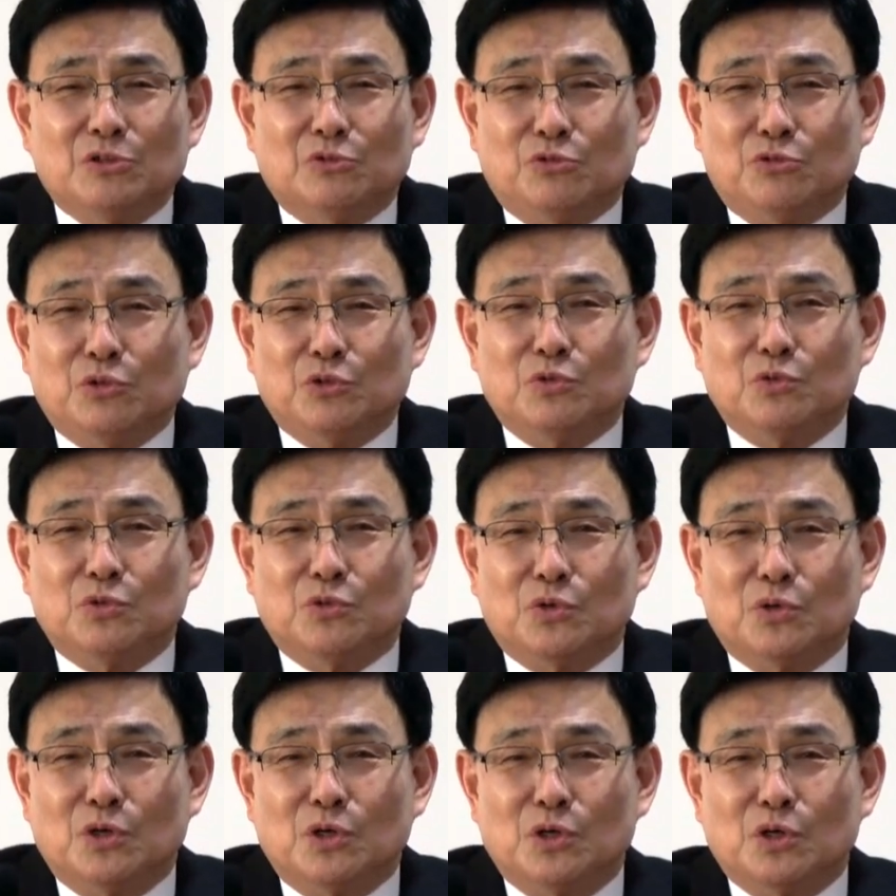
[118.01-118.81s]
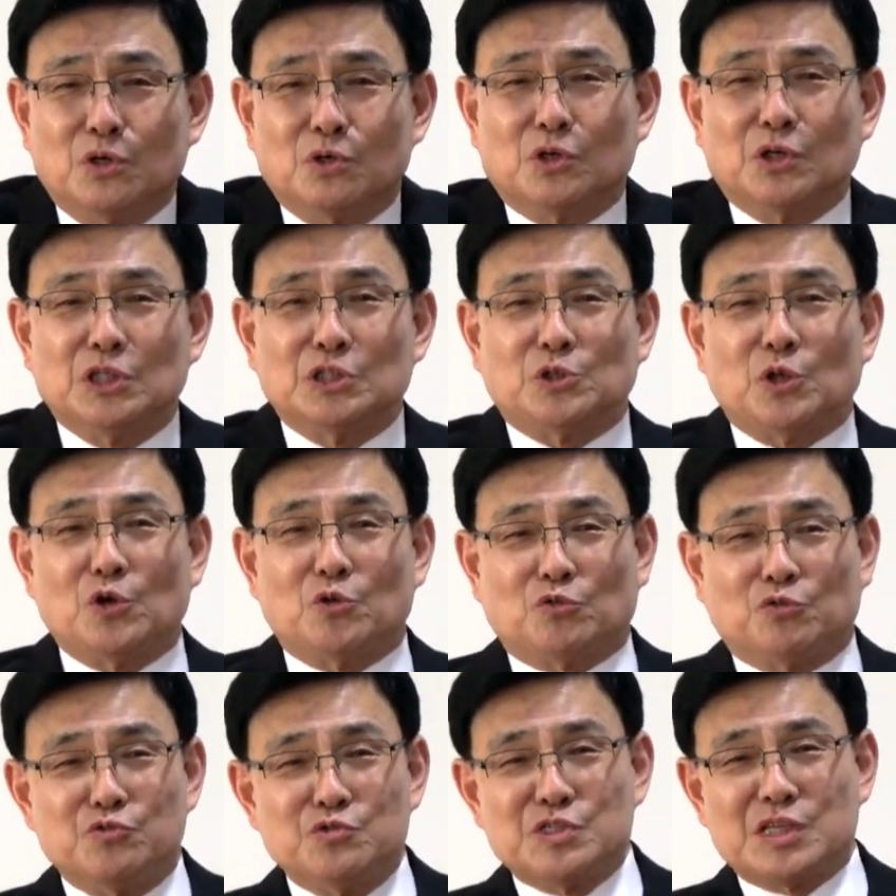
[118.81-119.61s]
뒤로 어,
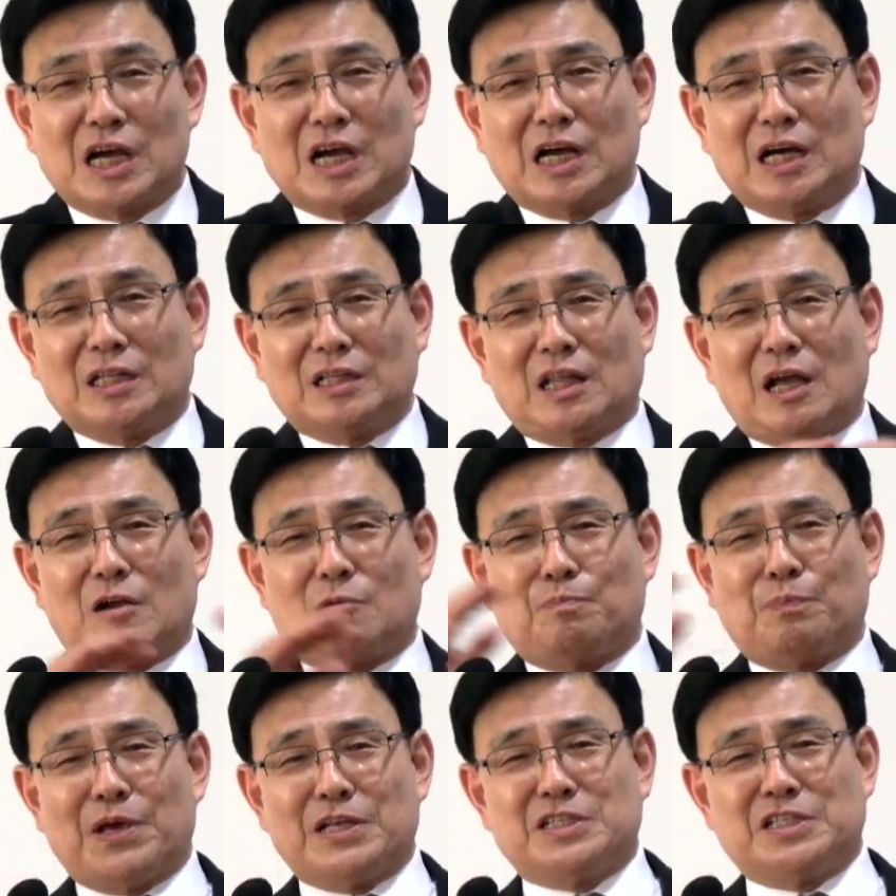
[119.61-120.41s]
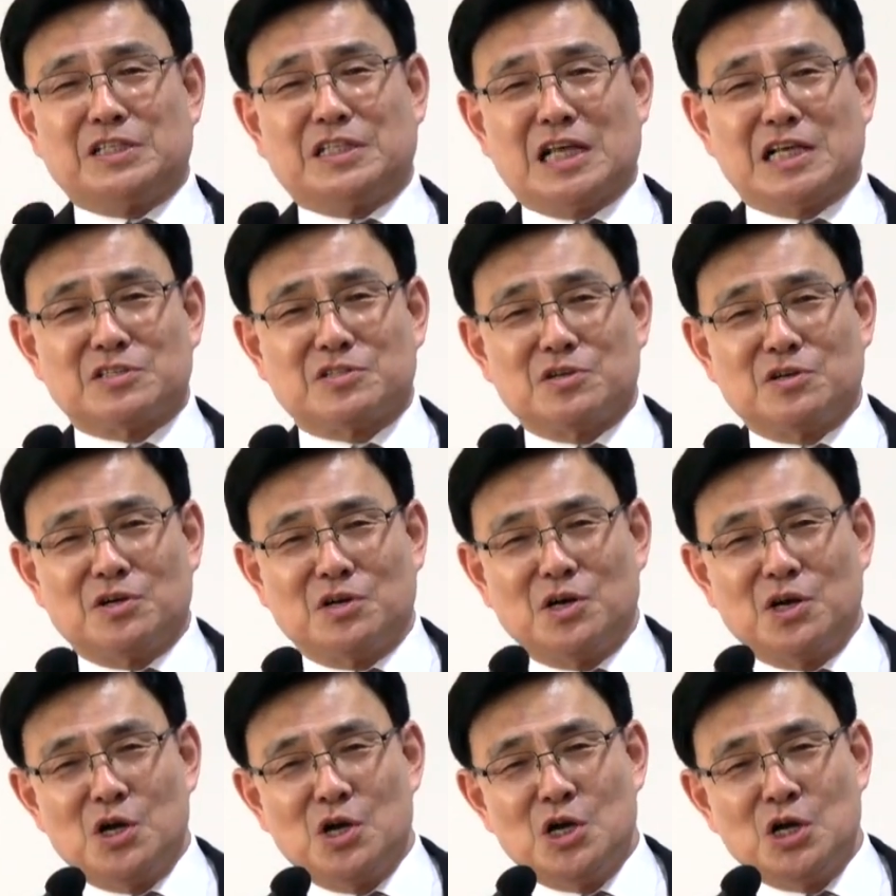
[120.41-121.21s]
그리스도의 군사가 딱
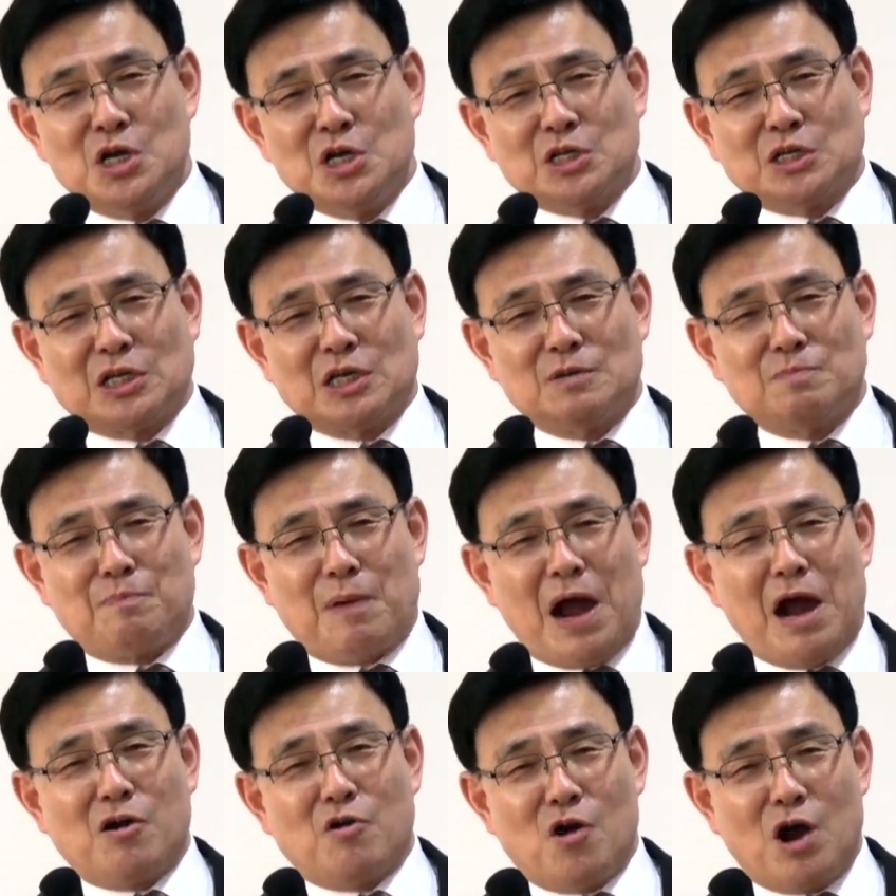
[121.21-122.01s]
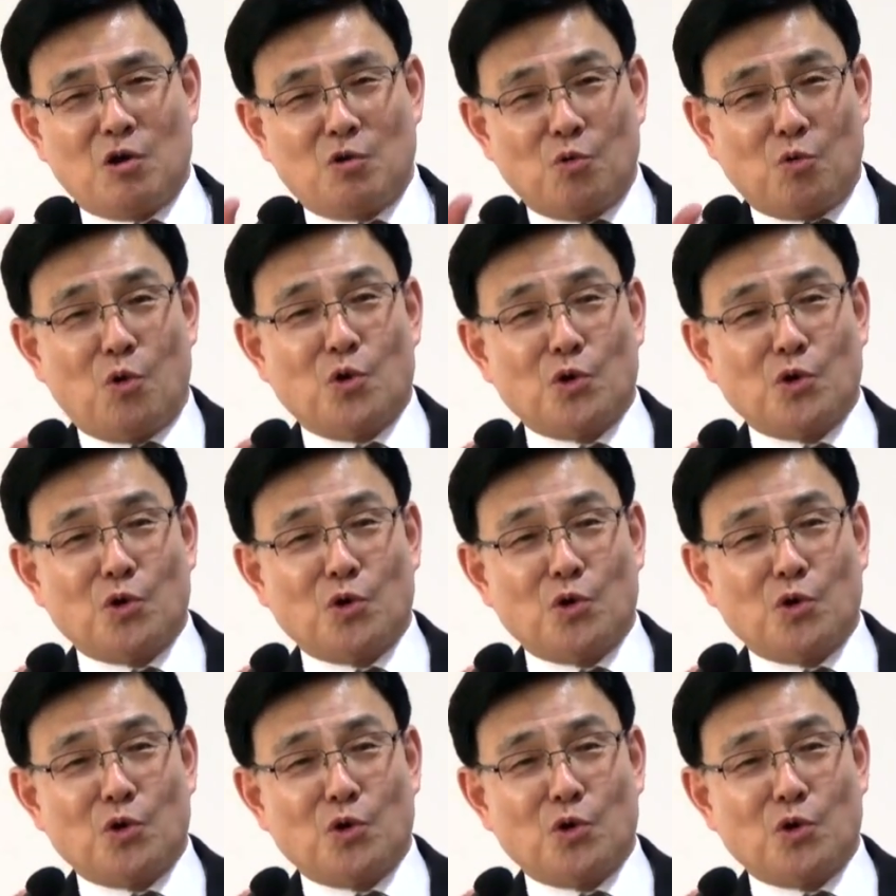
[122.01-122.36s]
배치돼서 이렇게 방어하고